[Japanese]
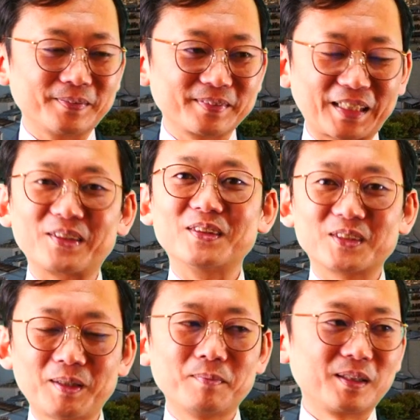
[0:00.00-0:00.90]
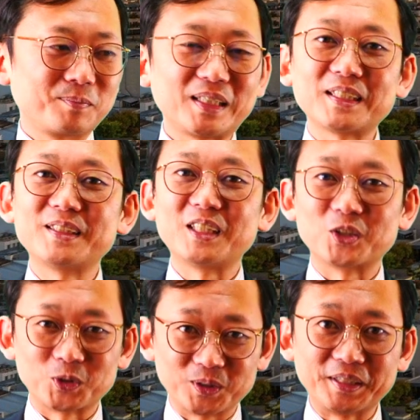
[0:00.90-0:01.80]
何て言うんでしょうね、
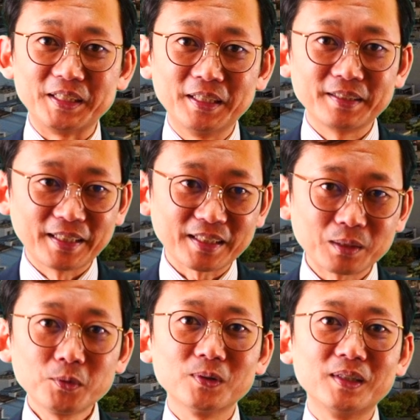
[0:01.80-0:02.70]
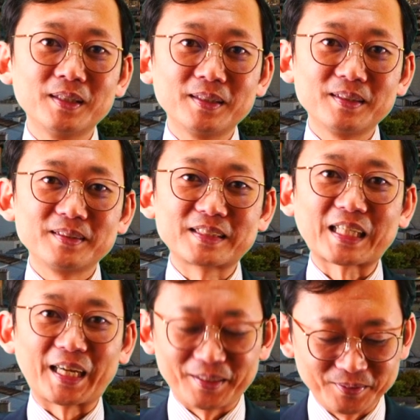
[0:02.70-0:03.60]
プレゼンテーションする日なんかも
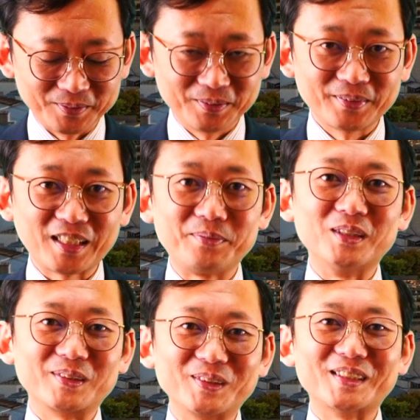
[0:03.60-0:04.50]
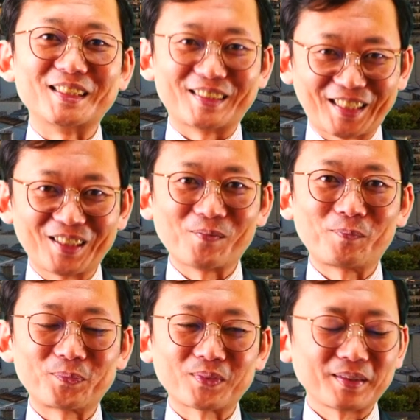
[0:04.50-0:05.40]
使えるネイビーのスーツですね。
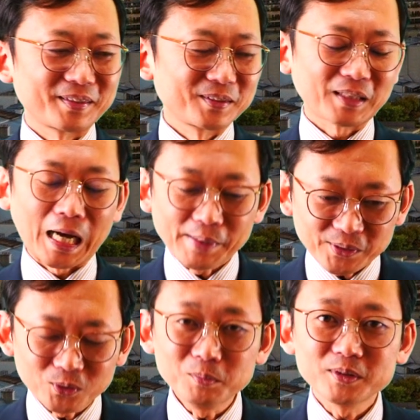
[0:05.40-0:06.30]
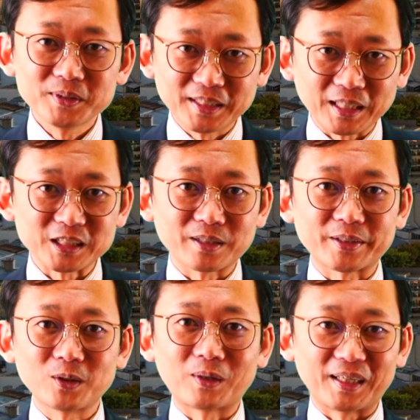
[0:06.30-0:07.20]
革小物に関しては
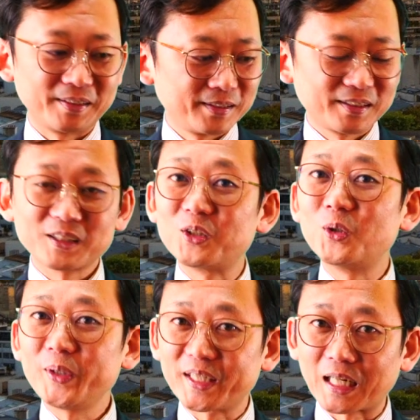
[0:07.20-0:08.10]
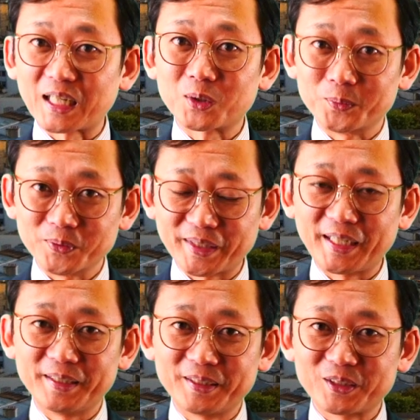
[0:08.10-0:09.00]
今日は黒い革小物
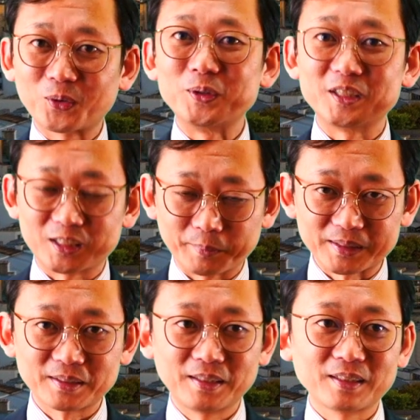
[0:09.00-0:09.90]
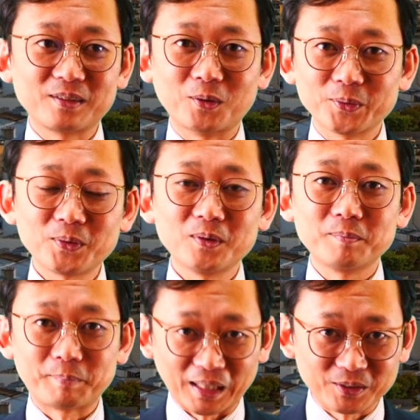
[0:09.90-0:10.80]
で統一してます。黒の
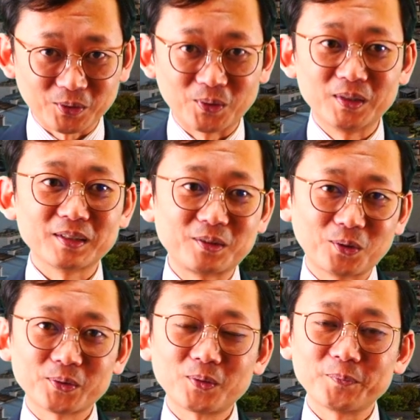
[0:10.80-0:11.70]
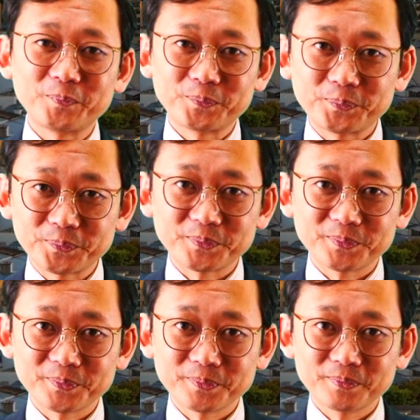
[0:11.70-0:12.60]
バッグと黒の
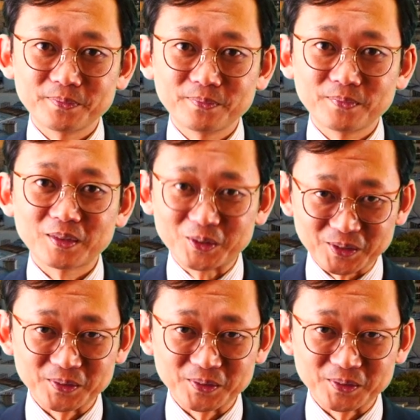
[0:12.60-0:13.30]
靴。